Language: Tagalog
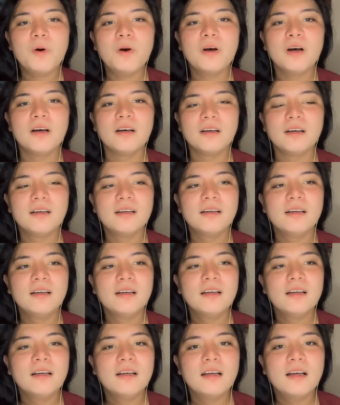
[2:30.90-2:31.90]
Bo,
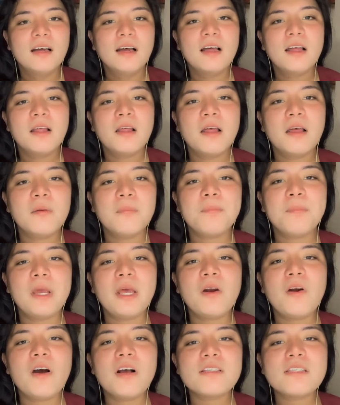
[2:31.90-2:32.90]

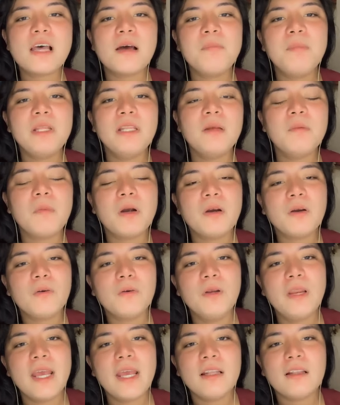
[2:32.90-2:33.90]
pero ang sabi ni
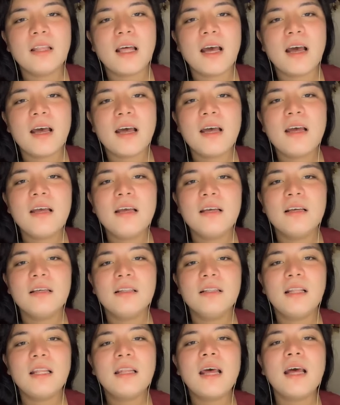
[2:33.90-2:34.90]
Marcoleta,
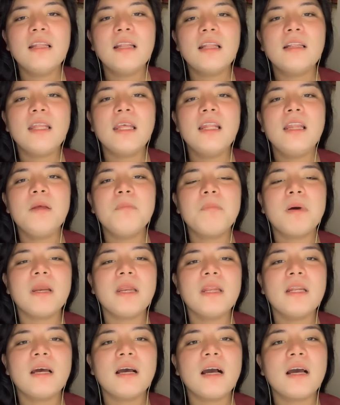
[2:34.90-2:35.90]
nananatili
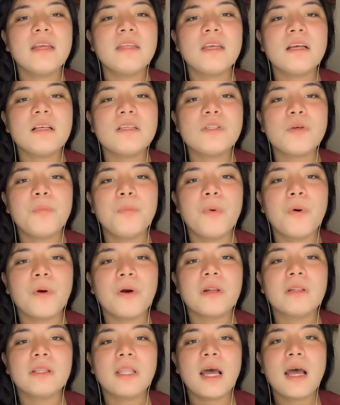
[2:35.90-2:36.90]
pa rin ang kanyang
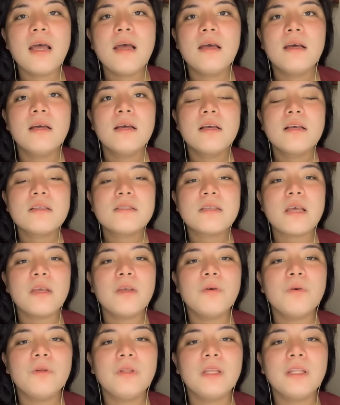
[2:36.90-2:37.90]
suporta sa
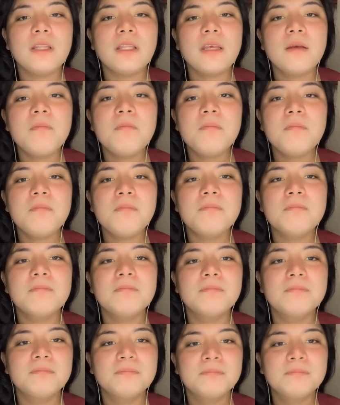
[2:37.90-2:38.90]
Uniteam
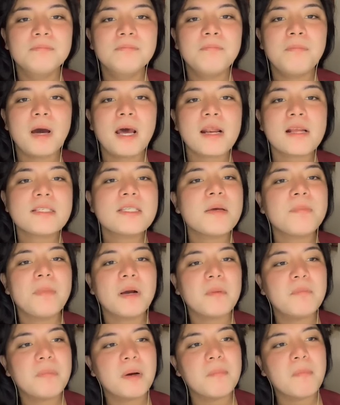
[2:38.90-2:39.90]
para sa
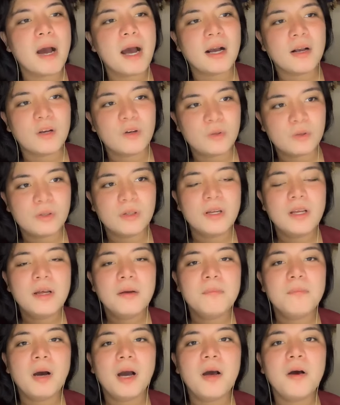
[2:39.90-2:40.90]
pagbabago.
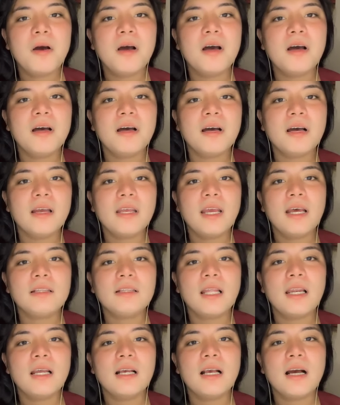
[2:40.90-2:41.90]
Baka
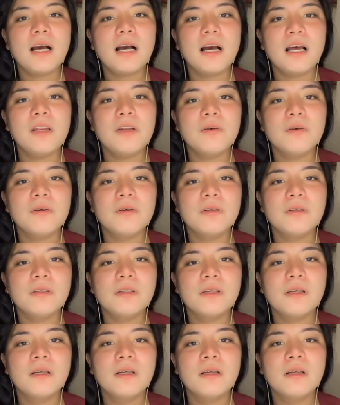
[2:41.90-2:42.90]
kaya talagang ano,
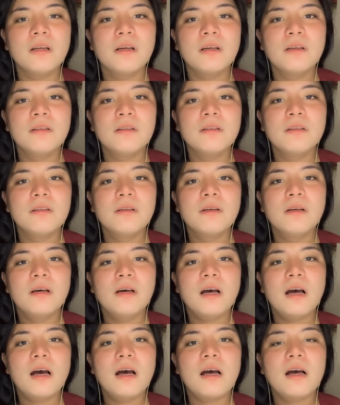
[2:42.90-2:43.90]

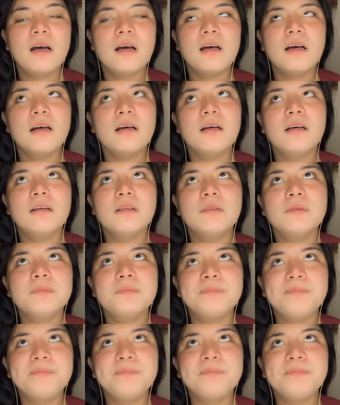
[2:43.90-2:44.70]
ah, uh,